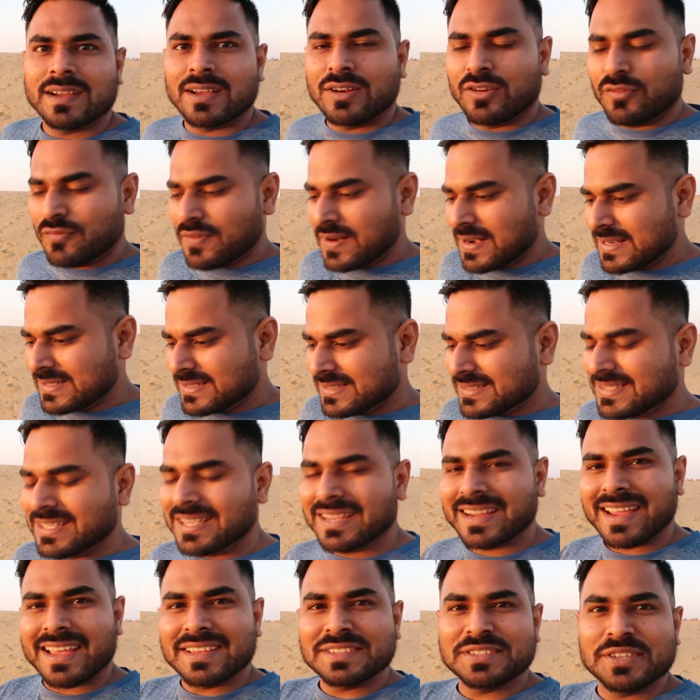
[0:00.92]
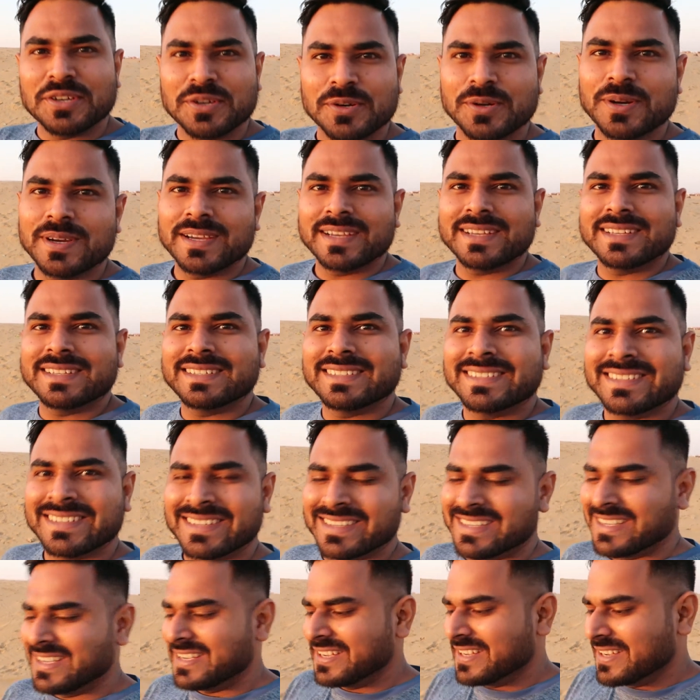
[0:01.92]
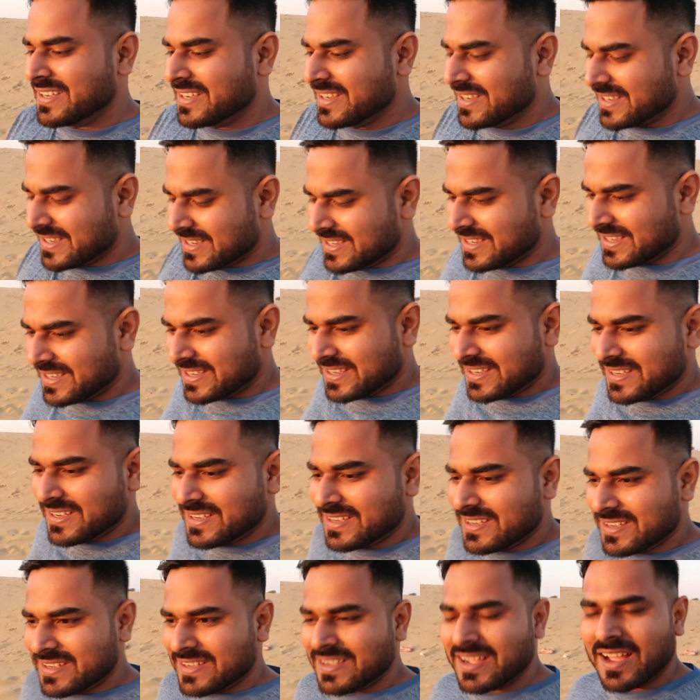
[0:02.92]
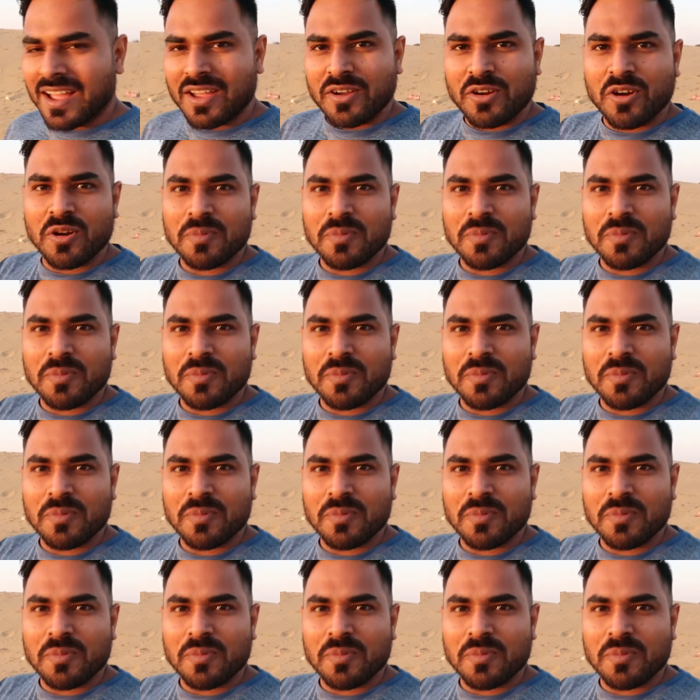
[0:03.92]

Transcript: हेलो फ्रेंड्स कैसे हो आई